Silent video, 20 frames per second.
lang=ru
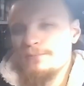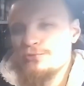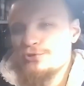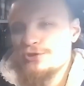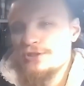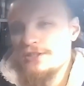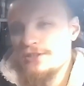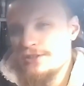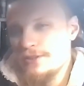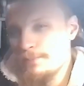Потому
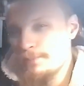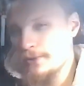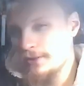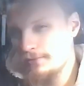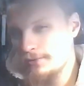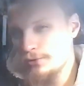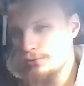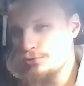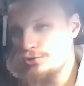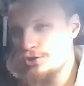что если
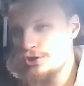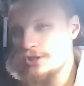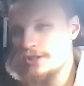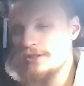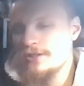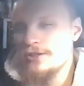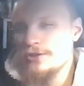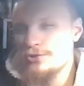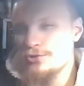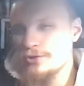предыдущие
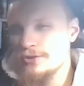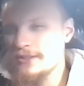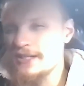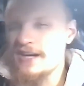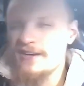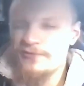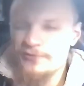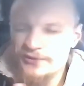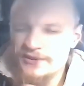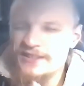игры еще
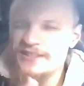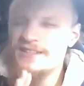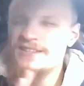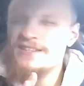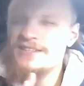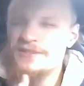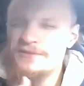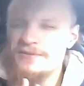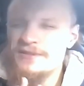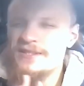так, вот они
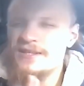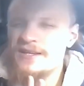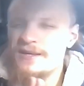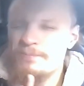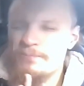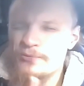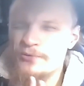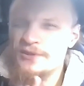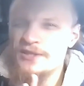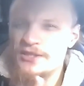
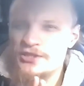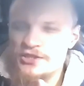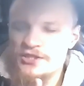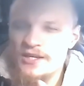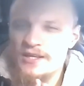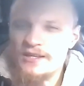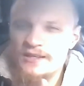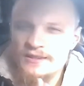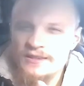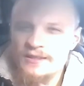действительно про
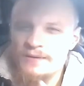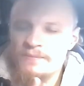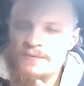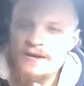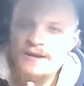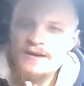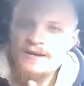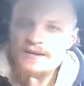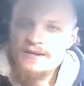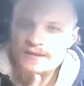начало там
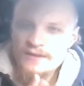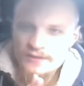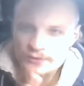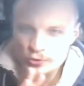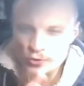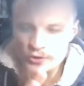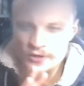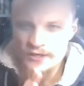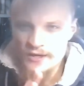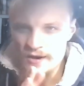
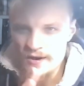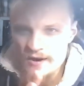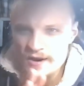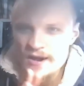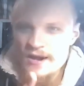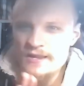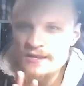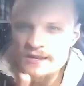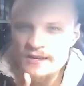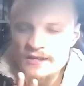только
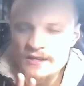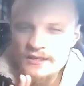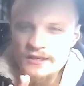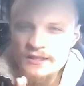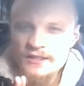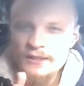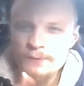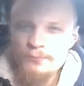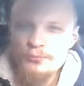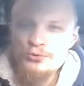ранние
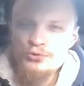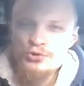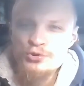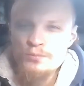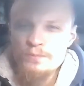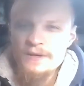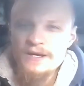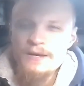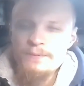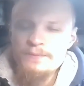какие-то
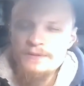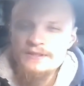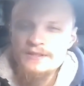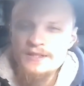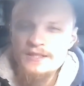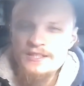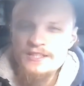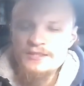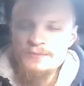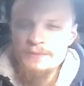поступи
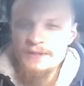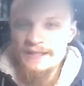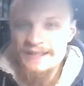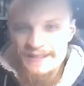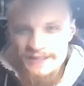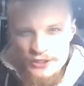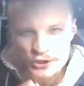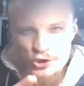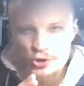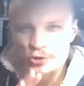капитализма,
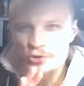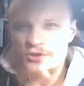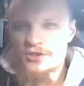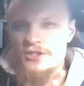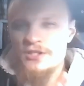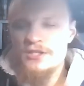еще